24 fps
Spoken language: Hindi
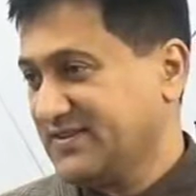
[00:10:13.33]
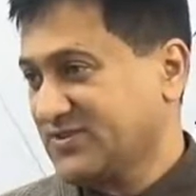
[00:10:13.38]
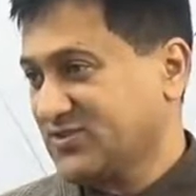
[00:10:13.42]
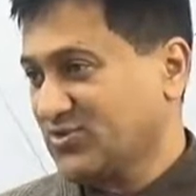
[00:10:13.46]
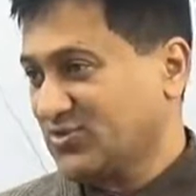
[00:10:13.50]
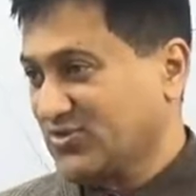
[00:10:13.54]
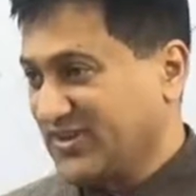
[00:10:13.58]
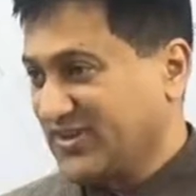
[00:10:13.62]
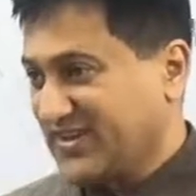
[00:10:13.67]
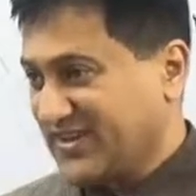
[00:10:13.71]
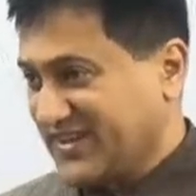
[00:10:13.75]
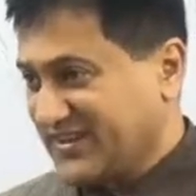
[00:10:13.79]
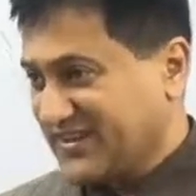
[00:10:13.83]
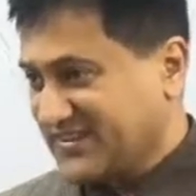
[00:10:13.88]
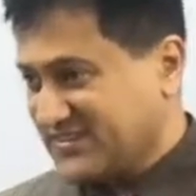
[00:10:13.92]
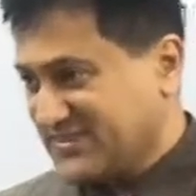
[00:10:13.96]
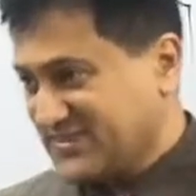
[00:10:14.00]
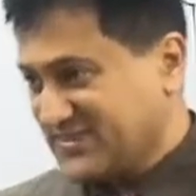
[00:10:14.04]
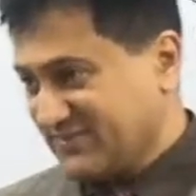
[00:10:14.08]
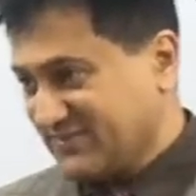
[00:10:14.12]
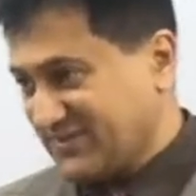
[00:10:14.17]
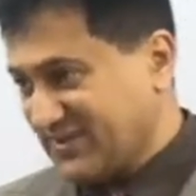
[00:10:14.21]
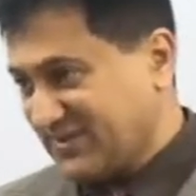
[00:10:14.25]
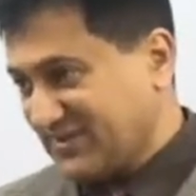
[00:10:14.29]
क्योंकि एक
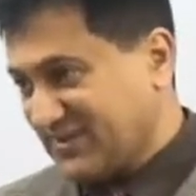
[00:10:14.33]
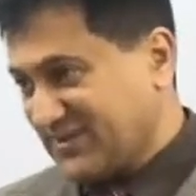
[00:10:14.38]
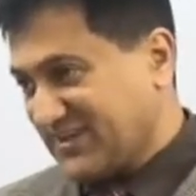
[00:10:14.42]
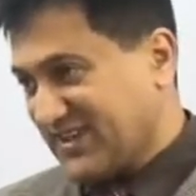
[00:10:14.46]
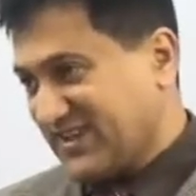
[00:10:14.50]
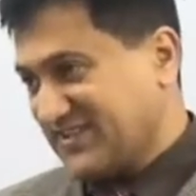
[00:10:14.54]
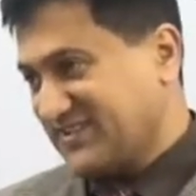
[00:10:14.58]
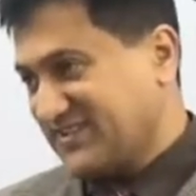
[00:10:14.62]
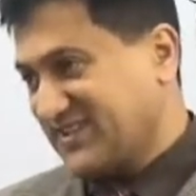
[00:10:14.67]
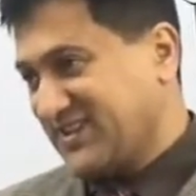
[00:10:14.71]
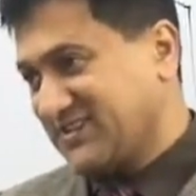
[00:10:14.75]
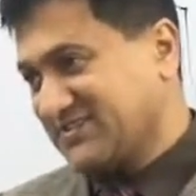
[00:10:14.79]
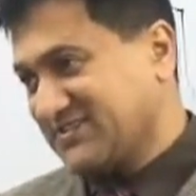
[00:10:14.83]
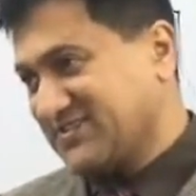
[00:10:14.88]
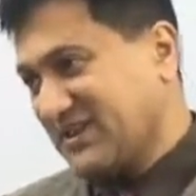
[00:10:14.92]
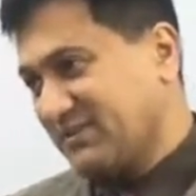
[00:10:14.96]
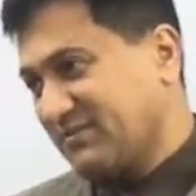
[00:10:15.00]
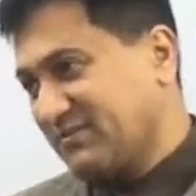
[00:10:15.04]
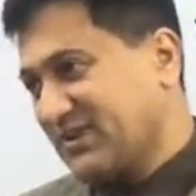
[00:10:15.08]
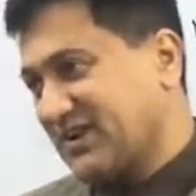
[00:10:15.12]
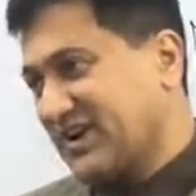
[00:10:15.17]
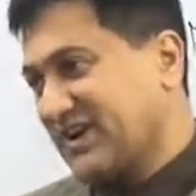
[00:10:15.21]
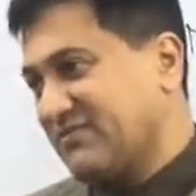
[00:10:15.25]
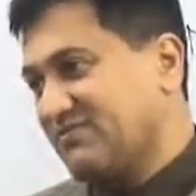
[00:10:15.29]
एसडीएम केवल तहसील
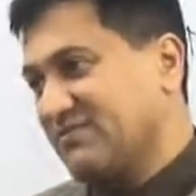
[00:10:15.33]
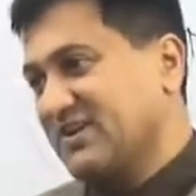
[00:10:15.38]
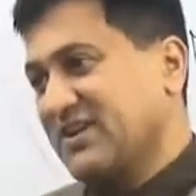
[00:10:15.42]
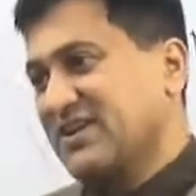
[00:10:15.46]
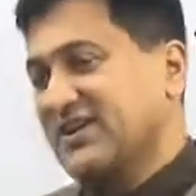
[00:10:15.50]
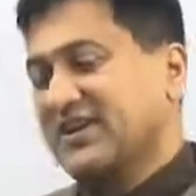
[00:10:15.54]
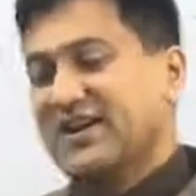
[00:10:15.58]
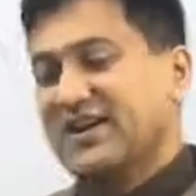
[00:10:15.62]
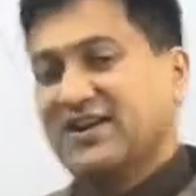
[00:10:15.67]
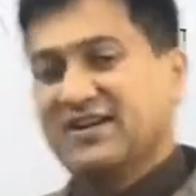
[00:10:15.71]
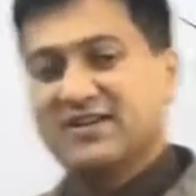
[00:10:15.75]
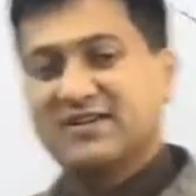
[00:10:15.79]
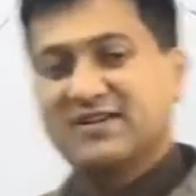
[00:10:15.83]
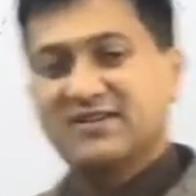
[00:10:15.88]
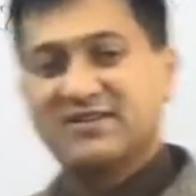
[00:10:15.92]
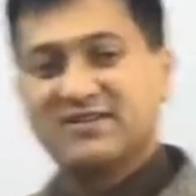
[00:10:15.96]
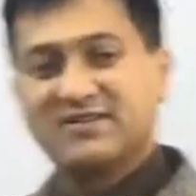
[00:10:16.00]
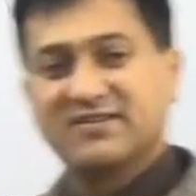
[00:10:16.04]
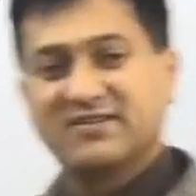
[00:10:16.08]
स्तर पर काम कर रहा है